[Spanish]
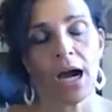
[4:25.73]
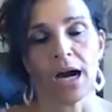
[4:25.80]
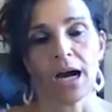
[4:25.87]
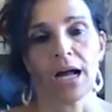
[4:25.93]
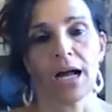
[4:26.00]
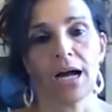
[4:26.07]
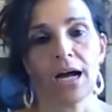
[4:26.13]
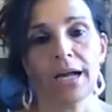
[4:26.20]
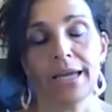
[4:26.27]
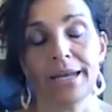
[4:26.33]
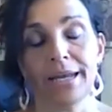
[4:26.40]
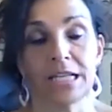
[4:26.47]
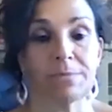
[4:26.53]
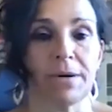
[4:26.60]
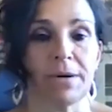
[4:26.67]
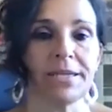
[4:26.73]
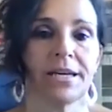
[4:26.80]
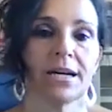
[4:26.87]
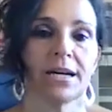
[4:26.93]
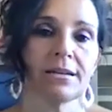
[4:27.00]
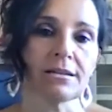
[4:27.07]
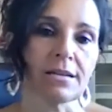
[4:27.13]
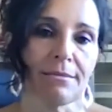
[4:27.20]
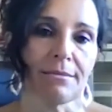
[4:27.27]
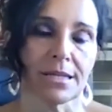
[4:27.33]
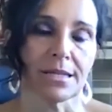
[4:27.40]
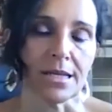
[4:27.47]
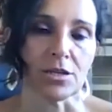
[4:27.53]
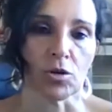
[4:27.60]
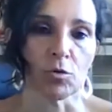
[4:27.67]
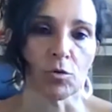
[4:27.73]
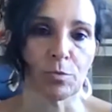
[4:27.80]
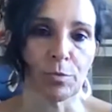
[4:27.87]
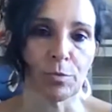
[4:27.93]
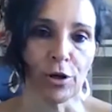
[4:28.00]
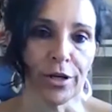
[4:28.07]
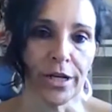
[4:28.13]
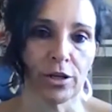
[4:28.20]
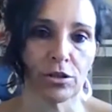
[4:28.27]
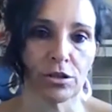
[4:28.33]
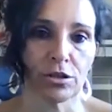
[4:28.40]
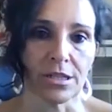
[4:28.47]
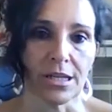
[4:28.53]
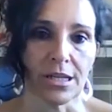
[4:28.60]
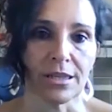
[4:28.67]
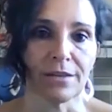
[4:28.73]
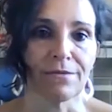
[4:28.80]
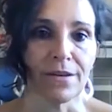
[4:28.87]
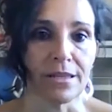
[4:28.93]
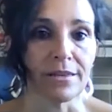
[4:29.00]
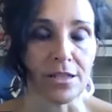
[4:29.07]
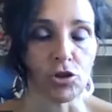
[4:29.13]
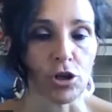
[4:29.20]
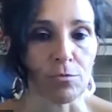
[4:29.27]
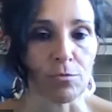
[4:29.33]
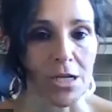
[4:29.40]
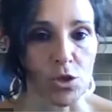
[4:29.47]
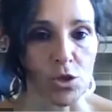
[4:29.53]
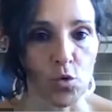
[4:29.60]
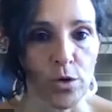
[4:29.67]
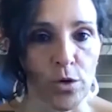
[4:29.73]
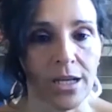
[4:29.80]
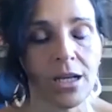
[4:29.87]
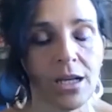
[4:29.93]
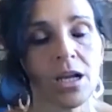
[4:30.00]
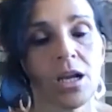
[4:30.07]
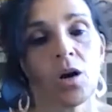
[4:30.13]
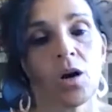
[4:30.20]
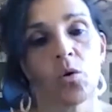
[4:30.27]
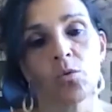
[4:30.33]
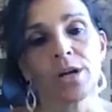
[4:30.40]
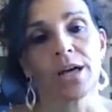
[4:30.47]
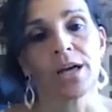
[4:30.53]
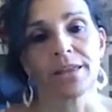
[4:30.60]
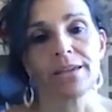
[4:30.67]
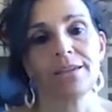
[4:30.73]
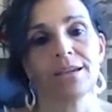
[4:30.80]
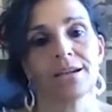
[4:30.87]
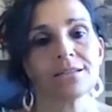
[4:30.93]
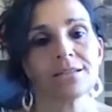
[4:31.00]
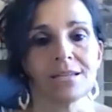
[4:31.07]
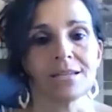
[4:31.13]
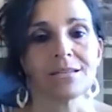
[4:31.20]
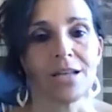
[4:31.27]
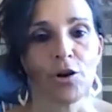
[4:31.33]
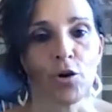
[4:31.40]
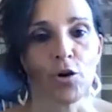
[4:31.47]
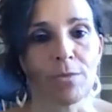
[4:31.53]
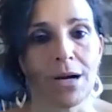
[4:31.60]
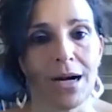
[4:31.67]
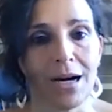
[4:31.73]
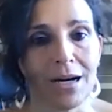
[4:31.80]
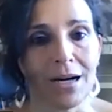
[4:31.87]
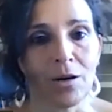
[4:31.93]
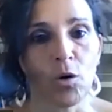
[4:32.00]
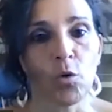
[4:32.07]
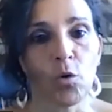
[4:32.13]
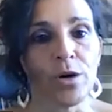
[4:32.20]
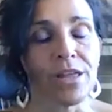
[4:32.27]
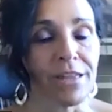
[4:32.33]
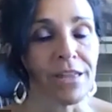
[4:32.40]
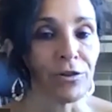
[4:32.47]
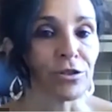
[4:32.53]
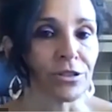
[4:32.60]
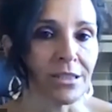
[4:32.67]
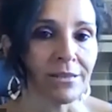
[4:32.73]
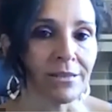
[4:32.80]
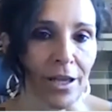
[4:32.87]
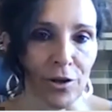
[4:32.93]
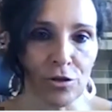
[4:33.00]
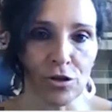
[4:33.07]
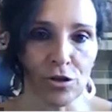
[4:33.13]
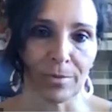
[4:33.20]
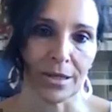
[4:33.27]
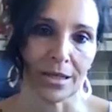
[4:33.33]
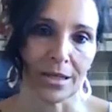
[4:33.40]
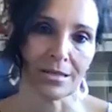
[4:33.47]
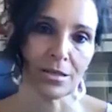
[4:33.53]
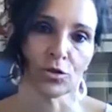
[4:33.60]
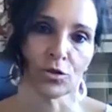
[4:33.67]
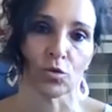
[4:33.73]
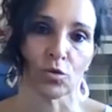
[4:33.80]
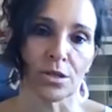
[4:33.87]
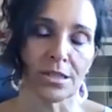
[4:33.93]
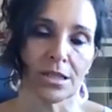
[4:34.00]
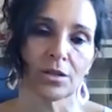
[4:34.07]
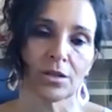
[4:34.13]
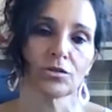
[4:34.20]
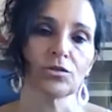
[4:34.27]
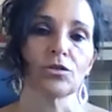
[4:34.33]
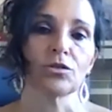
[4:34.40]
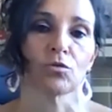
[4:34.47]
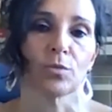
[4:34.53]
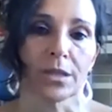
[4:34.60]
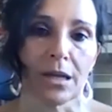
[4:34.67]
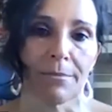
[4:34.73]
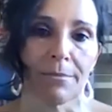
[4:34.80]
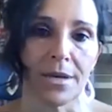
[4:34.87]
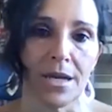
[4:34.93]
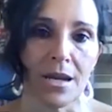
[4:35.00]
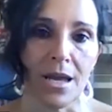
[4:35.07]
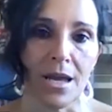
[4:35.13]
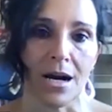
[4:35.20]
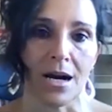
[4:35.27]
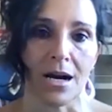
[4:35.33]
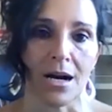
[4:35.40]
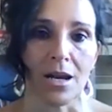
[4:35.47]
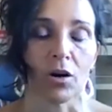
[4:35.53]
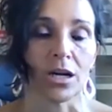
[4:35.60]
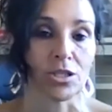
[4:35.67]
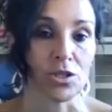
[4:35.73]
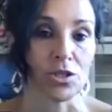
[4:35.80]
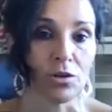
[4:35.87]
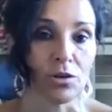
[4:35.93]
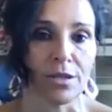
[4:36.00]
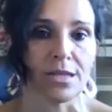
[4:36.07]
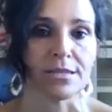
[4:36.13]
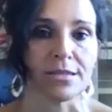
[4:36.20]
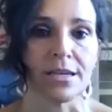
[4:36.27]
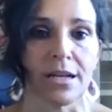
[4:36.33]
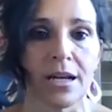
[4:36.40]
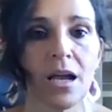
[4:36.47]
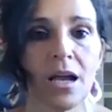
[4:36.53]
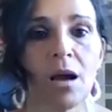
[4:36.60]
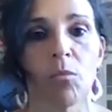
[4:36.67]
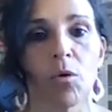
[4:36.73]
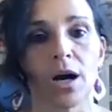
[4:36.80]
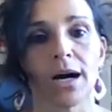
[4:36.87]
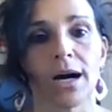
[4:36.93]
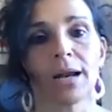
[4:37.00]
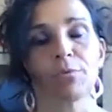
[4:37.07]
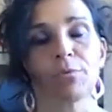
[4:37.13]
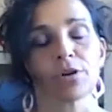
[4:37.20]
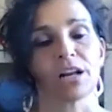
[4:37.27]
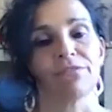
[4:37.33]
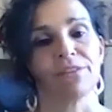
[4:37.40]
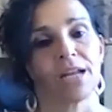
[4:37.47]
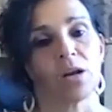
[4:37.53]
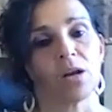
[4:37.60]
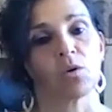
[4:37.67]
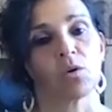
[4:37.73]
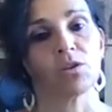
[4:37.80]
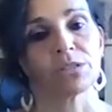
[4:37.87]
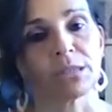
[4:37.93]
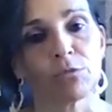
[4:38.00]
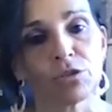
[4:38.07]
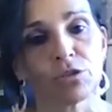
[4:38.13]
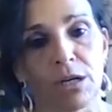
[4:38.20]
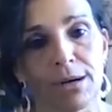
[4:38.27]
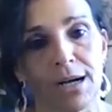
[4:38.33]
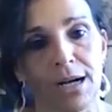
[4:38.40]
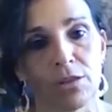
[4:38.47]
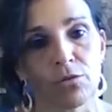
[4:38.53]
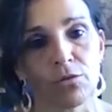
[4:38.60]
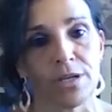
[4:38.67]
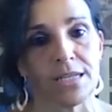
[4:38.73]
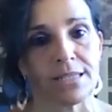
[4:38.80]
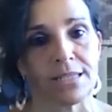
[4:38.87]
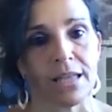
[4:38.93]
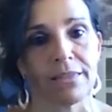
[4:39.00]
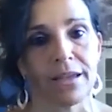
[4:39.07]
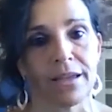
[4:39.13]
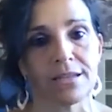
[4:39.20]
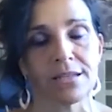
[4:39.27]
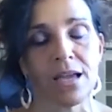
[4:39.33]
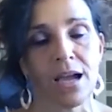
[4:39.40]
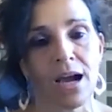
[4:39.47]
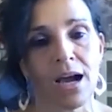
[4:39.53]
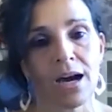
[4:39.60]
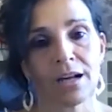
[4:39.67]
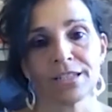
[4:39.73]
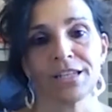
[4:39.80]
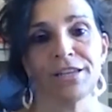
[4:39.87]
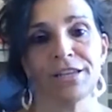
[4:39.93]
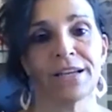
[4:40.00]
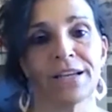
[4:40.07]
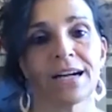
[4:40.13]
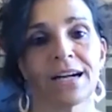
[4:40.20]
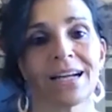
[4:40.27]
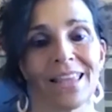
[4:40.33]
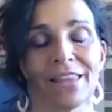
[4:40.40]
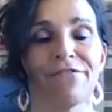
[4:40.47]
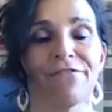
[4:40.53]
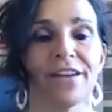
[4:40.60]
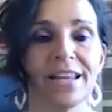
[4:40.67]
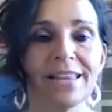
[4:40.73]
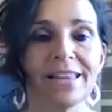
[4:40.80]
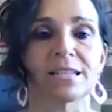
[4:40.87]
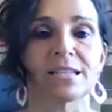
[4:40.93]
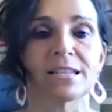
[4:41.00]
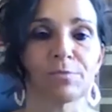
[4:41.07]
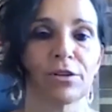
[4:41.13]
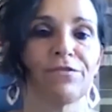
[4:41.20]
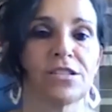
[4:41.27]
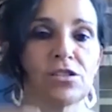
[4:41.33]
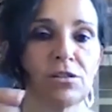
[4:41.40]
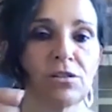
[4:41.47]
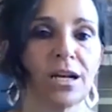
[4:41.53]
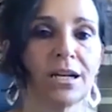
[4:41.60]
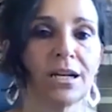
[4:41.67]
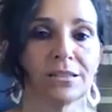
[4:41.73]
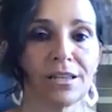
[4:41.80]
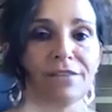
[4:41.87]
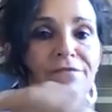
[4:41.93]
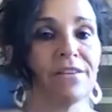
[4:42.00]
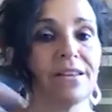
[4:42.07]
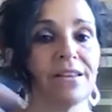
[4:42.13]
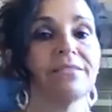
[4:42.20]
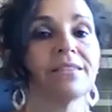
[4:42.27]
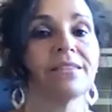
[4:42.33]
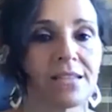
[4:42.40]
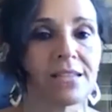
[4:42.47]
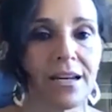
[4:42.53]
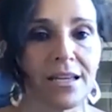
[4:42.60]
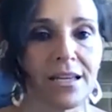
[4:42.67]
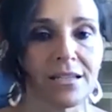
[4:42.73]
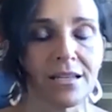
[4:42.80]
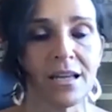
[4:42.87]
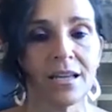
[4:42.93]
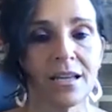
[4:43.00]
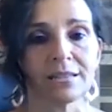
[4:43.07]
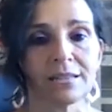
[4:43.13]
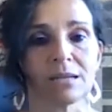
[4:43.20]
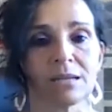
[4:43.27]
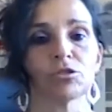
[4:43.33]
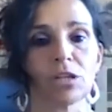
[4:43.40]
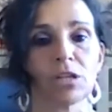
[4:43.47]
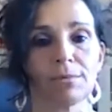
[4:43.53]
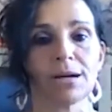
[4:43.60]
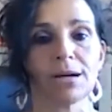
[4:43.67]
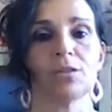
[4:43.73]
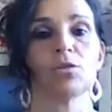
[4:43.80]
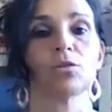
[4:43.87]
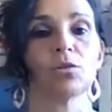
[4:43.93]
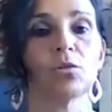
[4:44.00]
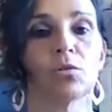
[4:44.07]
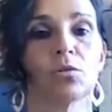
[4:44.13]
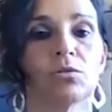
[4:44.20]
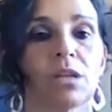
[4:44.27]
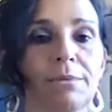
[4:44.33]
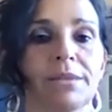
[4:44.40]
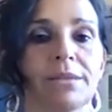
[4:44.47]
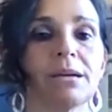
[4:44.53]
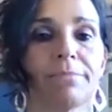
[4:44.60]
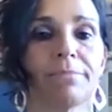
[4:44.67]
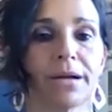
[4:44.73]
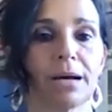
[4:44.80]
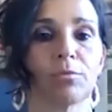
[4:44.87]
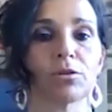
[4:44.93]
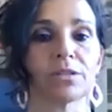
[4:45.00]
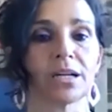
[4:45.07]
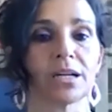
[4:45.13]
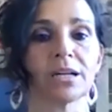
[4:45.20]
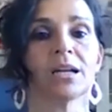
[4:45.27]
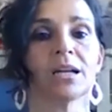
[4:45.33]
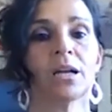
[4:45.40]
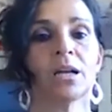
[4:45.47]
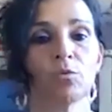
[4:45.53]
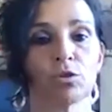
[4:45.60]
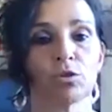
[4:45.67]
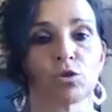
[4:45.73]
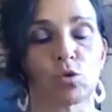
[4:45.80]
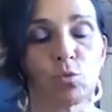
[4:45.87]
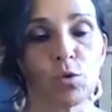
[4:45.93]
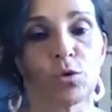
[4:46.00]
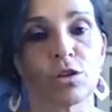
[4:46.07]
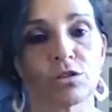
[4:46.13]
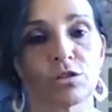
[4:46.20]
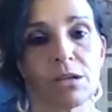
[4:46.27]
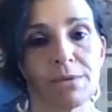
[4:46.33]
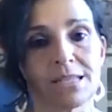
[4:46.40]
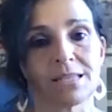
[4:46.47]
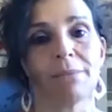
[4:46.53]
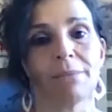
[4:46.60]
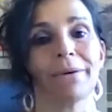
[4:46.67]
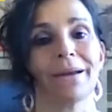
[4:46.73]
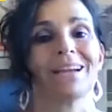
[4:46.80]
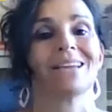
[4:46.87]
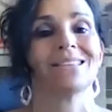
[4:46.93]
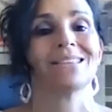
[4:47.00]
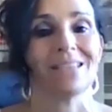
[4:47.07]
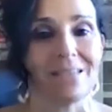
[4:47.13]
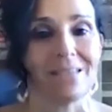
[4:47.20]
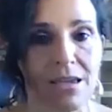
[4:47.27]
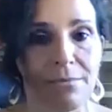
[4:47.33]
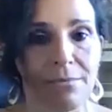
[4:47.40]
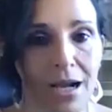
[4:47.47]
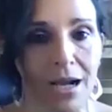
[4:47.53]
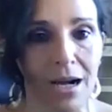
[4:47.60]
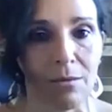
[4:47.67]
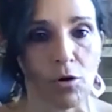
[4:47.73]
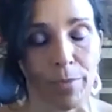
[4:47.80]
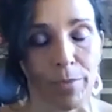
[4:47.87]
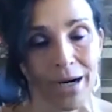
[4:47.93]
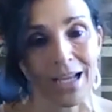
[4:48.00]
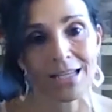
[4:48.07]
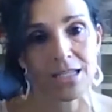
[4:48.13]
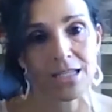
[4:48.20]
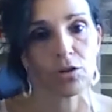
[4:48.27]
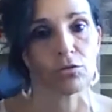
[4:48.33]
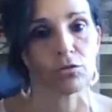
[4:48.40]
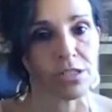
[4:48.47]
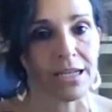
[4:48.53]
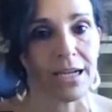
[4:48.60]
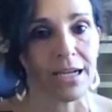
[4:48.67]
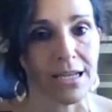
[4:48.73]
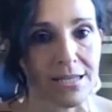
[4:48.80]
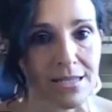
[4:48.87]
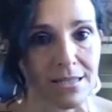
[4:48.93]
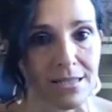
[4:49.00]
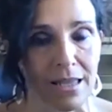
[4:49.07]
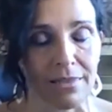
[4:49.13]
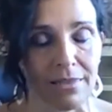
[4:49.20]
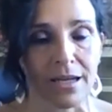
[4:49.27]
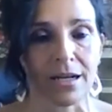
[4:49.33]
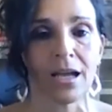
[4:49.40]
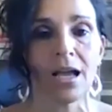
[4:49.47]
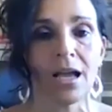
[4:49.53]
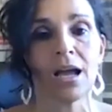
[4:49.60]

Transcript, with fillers: Ah, en España ya sabes que somos pioneros en diferentes normas UNE. Una de ellas es la norma UNE 178 para destinos turísticos. Yo tuve también la ocasión de ser vocal porque al final cuando estamos trabajando en estándares significa que diferentes profesionales de diferentes áreas estamos trabajando conjuntamente para aportar nuestros puntos de vista para que se lleve a cabo, para que se consiga ese estándar.